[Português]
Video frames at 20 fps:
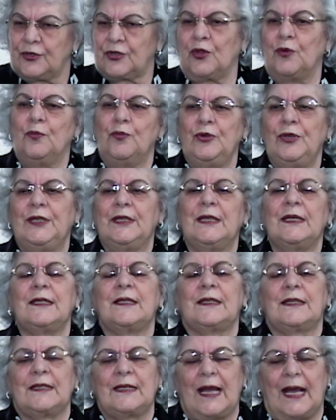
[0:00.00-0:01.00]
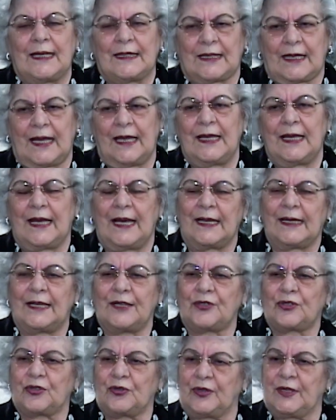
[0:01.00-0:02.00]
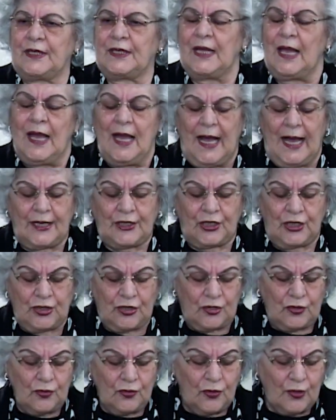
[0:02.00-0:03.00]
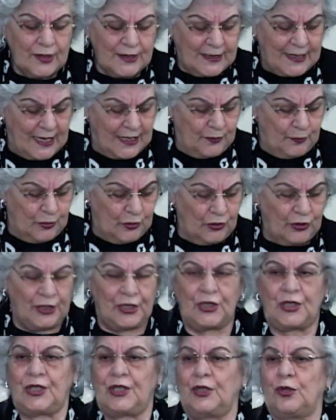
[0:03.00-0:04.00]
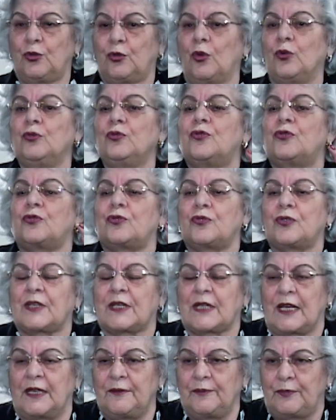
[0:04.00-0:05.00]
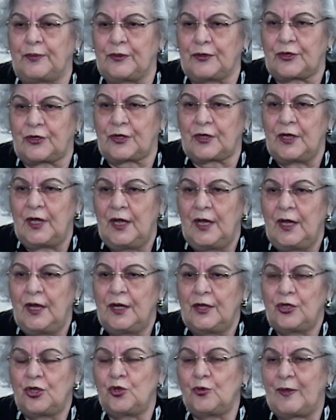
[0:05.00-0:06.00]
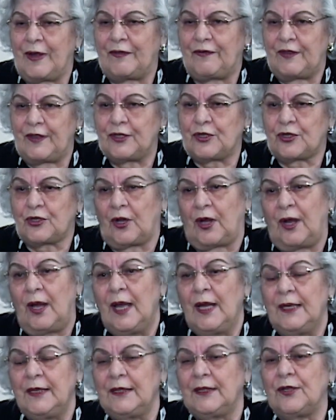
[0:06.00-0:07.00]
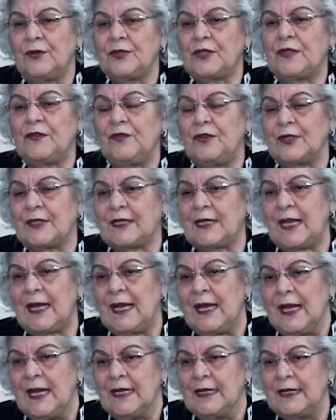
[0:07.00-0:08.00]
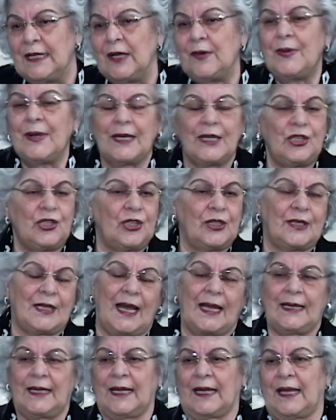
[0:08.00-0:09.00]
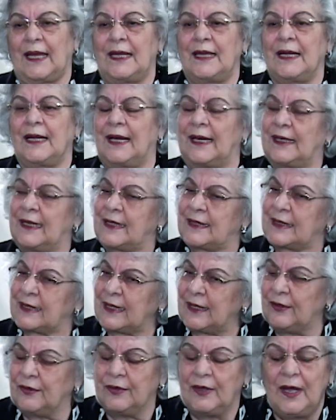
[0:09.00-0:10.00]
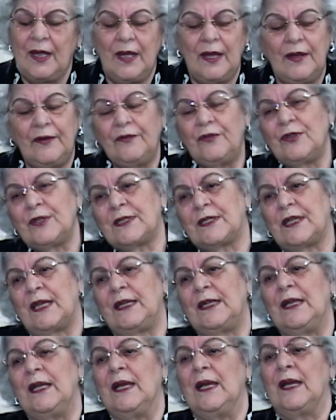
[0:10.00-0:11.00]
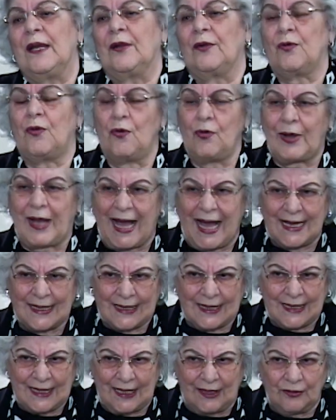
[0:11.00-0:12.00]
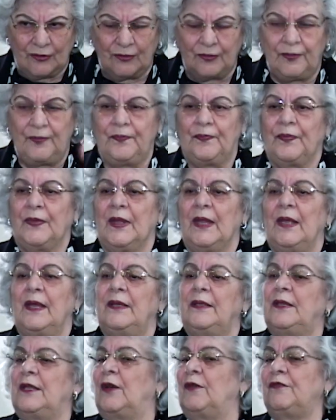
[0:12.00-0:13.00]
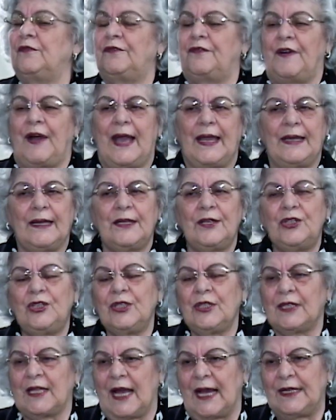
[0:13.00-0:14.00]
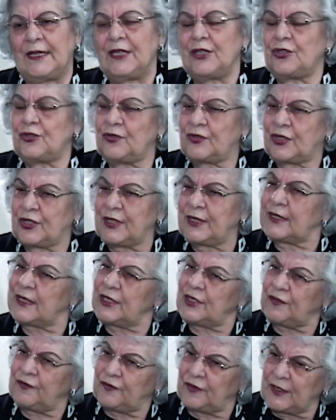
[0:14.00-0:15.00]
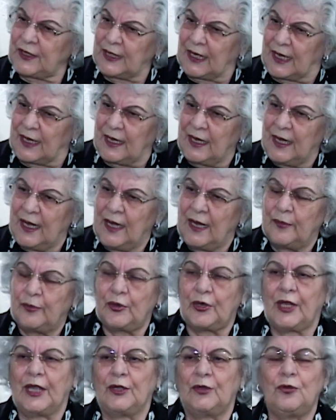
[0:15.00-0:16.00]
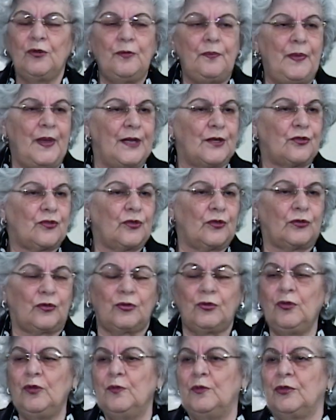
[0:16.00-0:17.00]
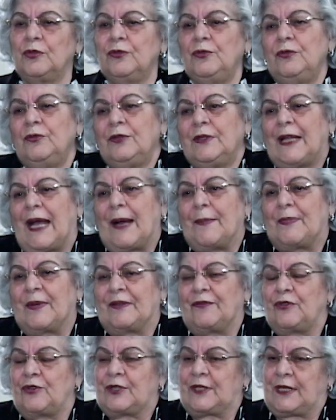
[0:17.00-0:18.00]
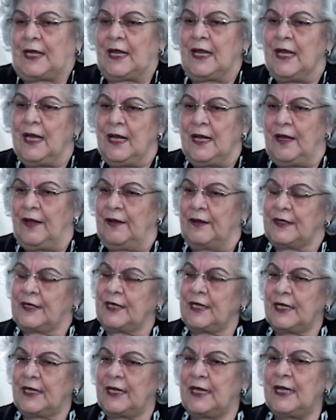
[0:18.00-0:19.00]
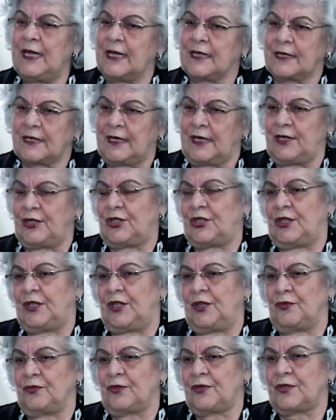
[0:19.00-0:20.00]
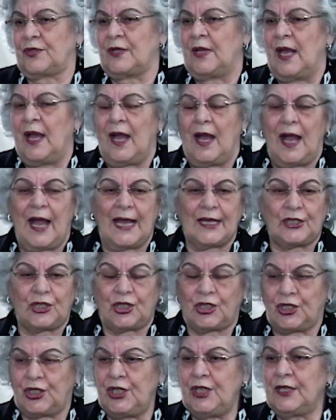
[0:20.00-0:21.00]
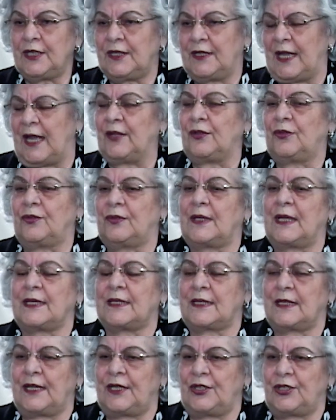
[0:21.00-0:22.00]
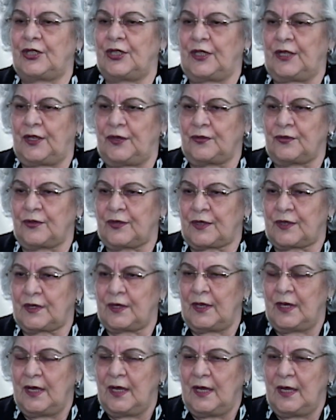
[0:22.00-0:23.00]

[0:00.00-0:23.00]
são muitas as reencarnações. A gente não consegue progredir em todos os campos de uma vez só. Então, se você não acreditar na reencarnação, você, com razão, não vai acreditar na justiça divina, porque do berço ao túmulo não dá para você seguir as leis de Deus, agir dentro das leis de Deus.